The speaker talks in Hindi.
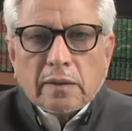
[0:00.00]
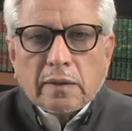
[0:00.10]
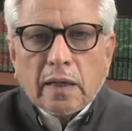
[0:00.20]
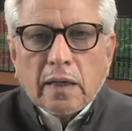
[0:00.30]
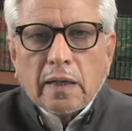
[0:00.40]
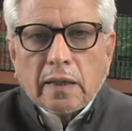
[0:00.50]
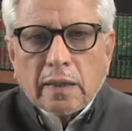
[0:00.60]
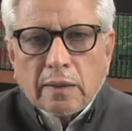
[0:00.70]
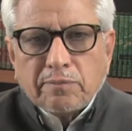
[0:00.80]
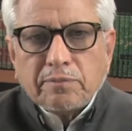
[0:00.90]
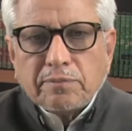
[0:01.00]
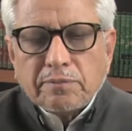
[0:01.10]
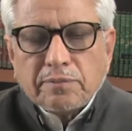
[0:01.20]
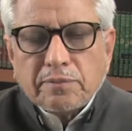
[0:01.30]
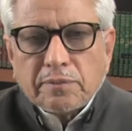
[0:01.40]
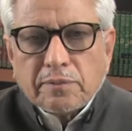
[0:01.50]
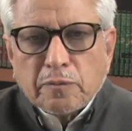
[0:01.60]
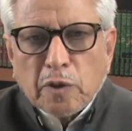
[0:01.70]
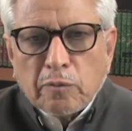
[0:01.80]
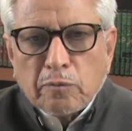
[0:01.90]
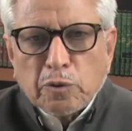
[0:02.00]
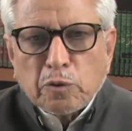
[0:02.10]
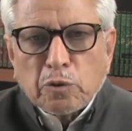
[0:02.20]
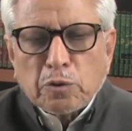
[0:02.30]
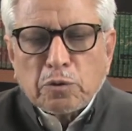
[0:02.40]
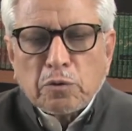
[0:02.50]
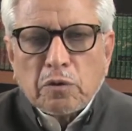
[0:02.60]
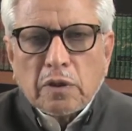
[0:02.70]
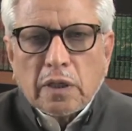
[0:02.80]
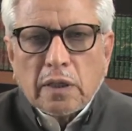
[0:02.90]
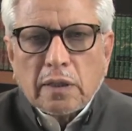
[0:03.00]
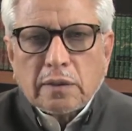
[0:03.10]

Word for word: या अगर अब मोहम्मद रसोल्ला